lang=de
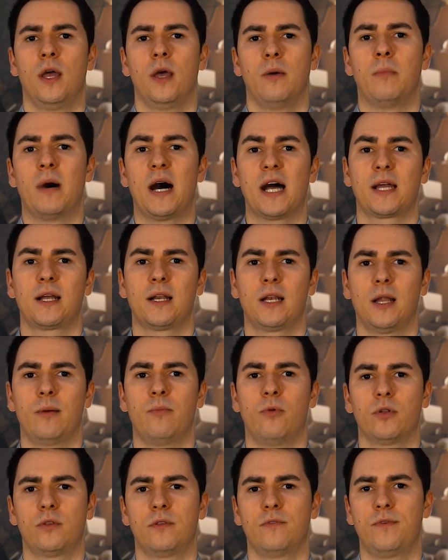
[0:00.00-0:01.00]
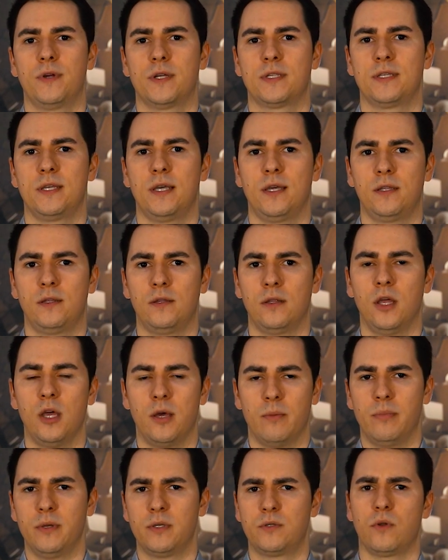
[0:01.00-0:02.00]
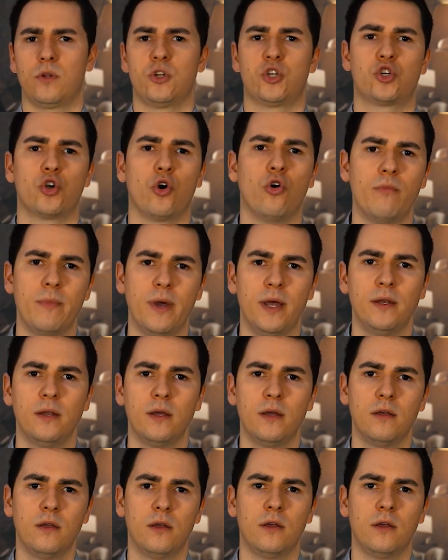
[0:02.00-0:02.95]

Markenklamotten verzichten. Bist du ein Showman?